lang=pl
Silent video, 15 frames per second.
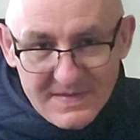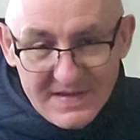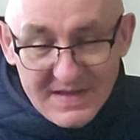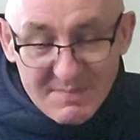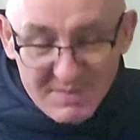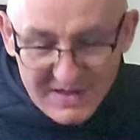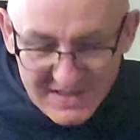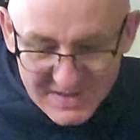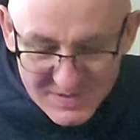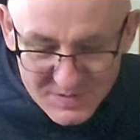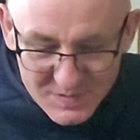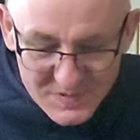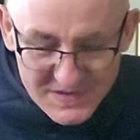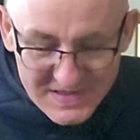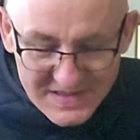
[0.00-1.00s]
I Pan
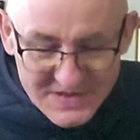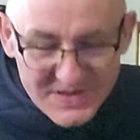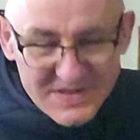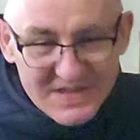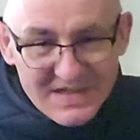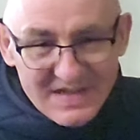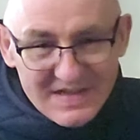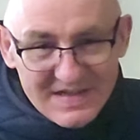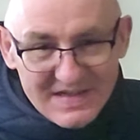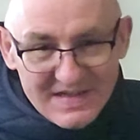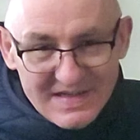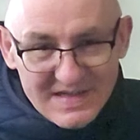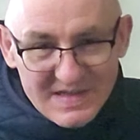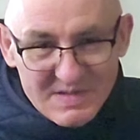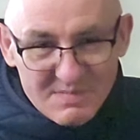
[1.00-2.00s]
Jezus też
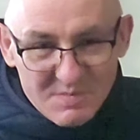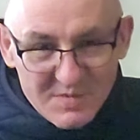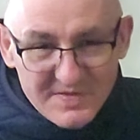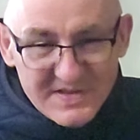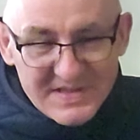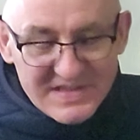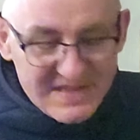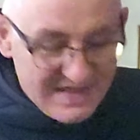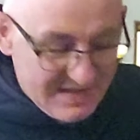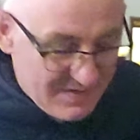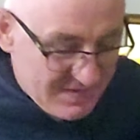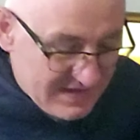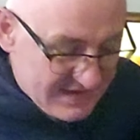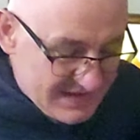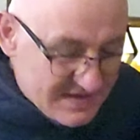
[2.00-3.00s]
mówi dzisiaj
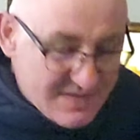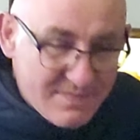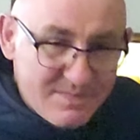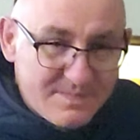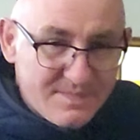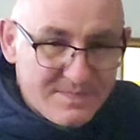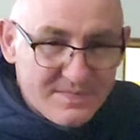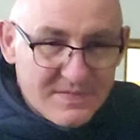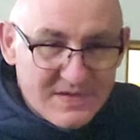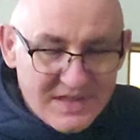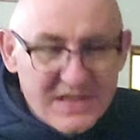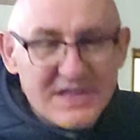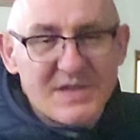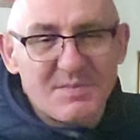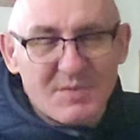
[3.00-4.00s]
do nas:
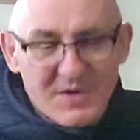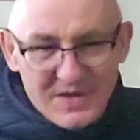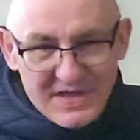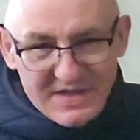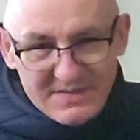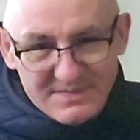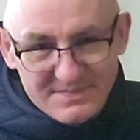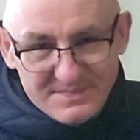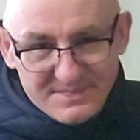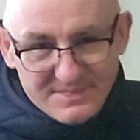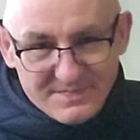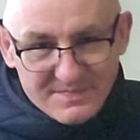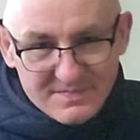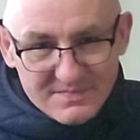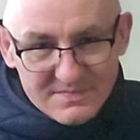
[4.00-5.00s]
Dzieci moje,
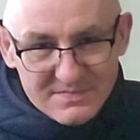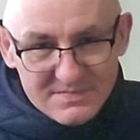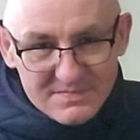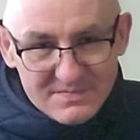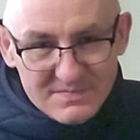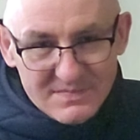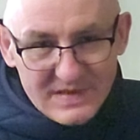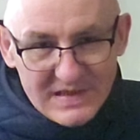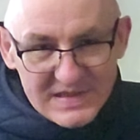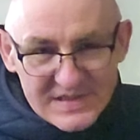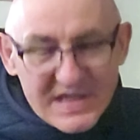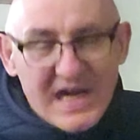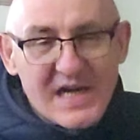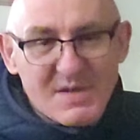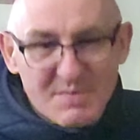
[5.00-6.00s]

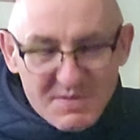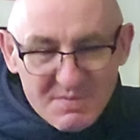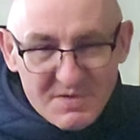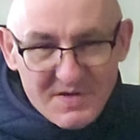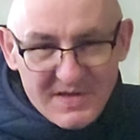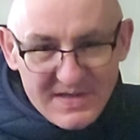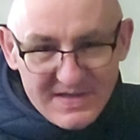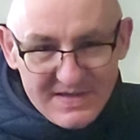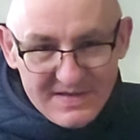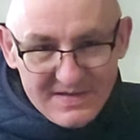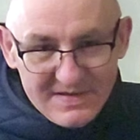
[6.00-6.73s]
skarby moje,